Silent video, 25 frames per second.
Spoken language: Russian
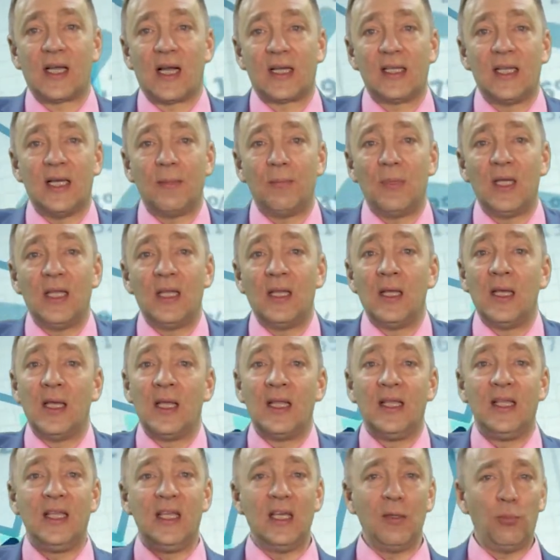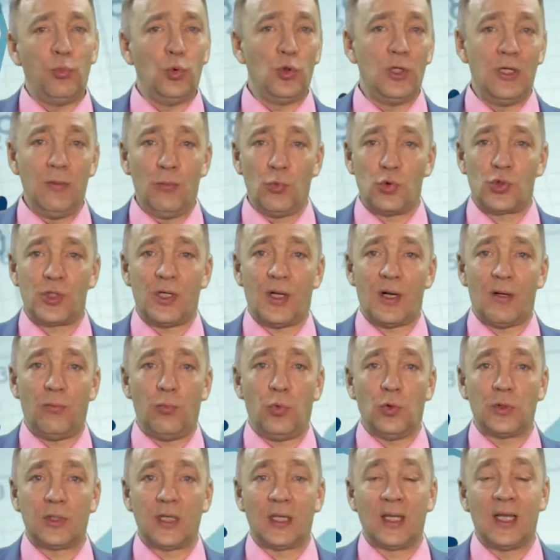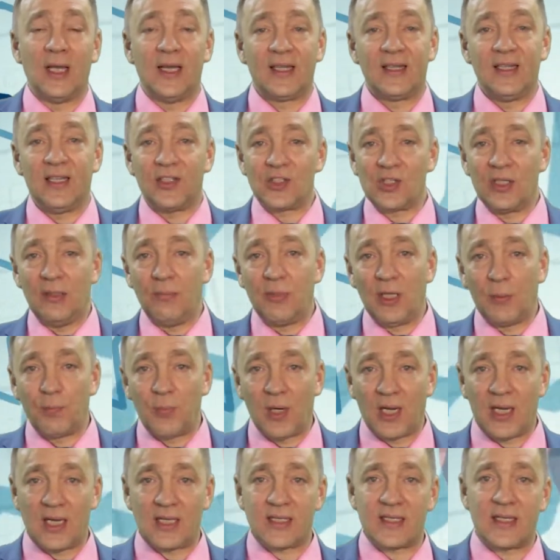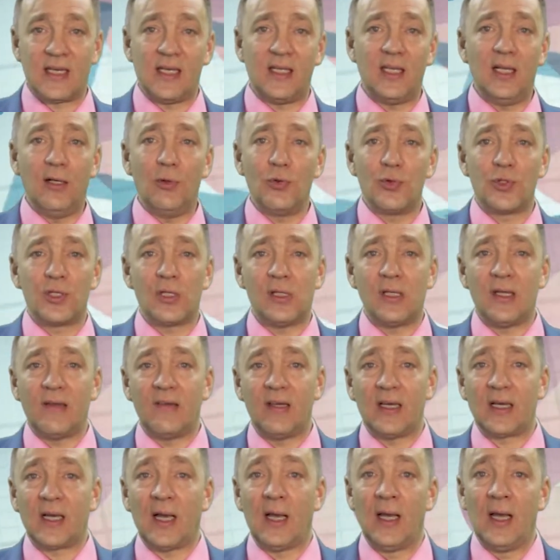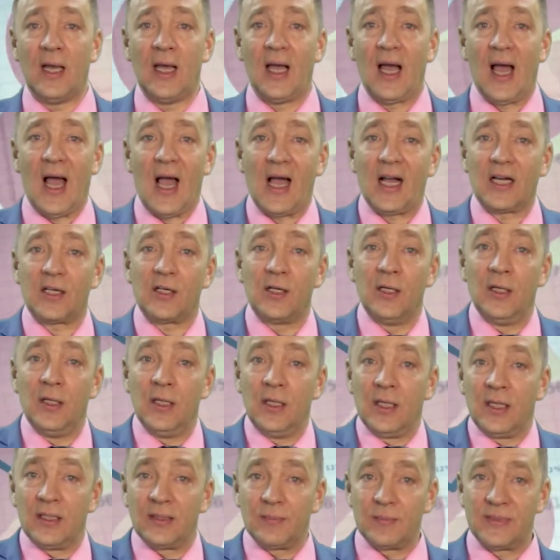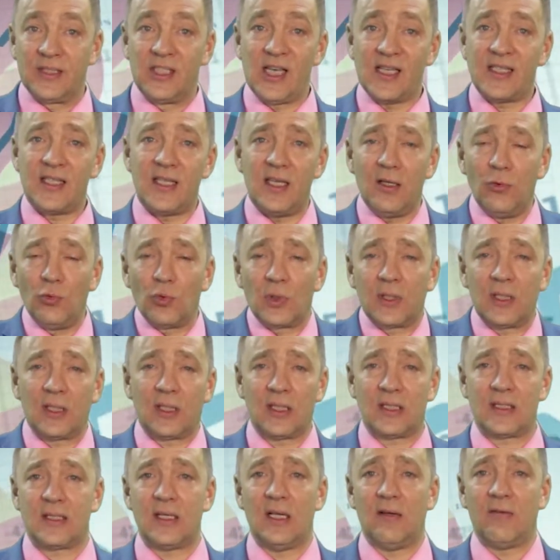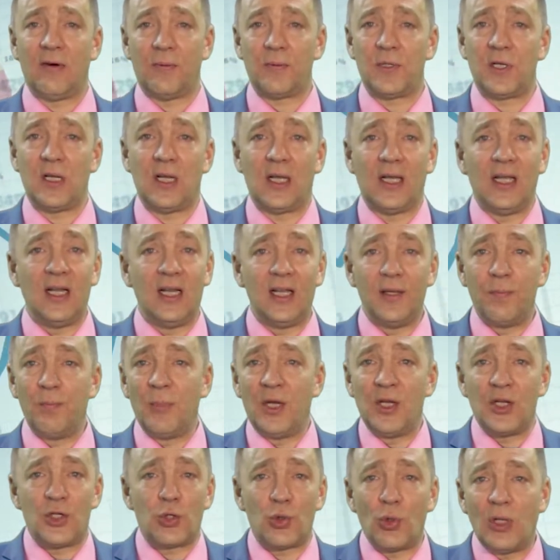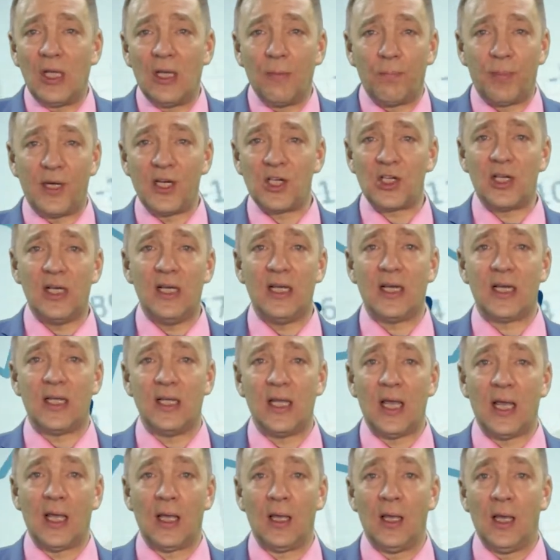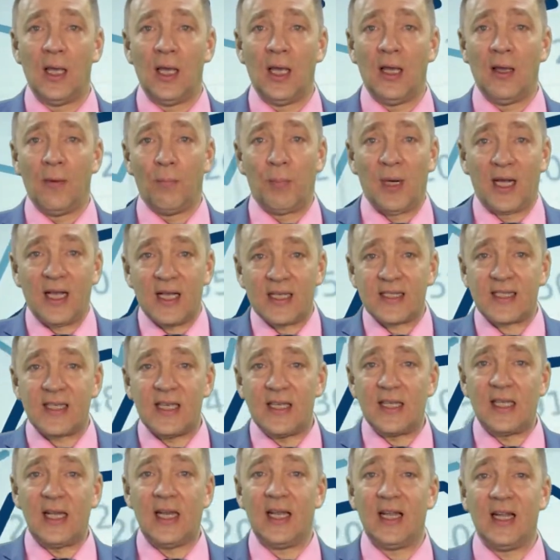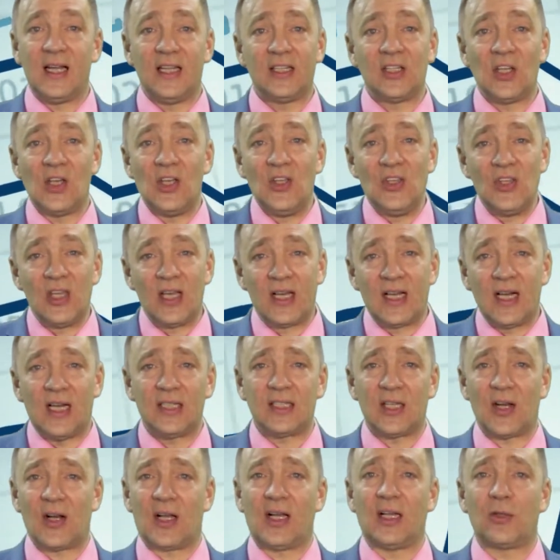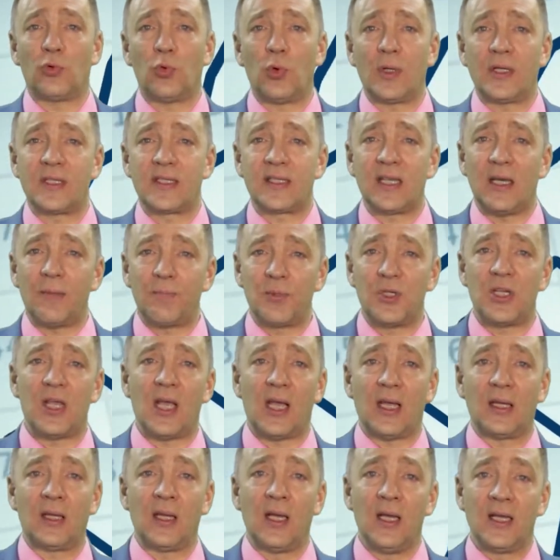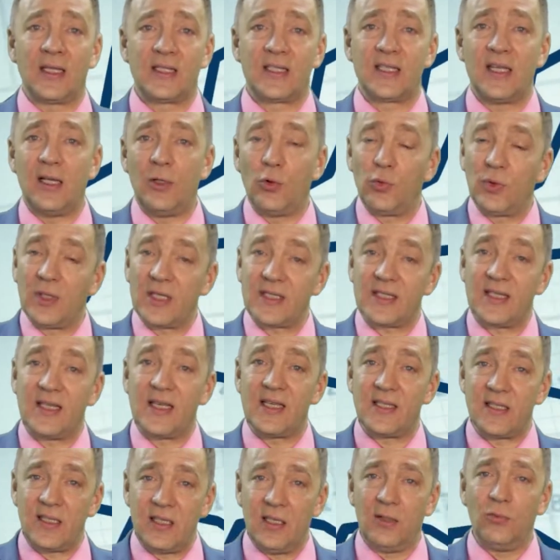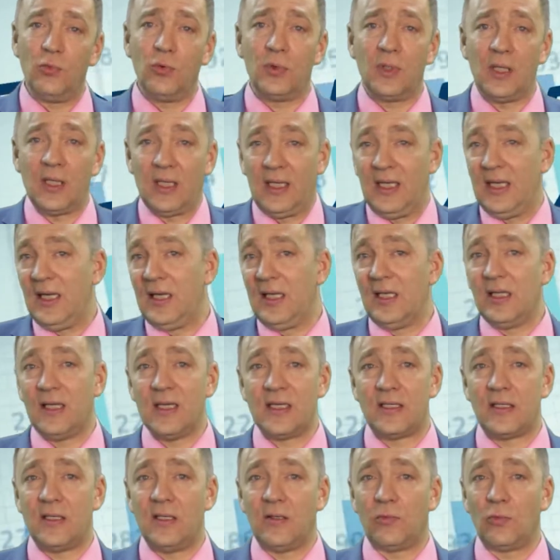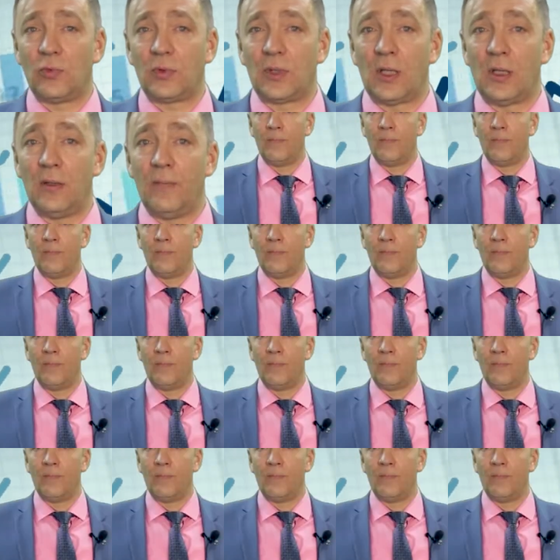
когда мы не будем уже работать. Должны быть показатели у человека, а достигнута эта цель вообще или мы еще не пришли к ней. Показатели – это индикатор, который сообщает, цель у нас достигнута или не достигнута.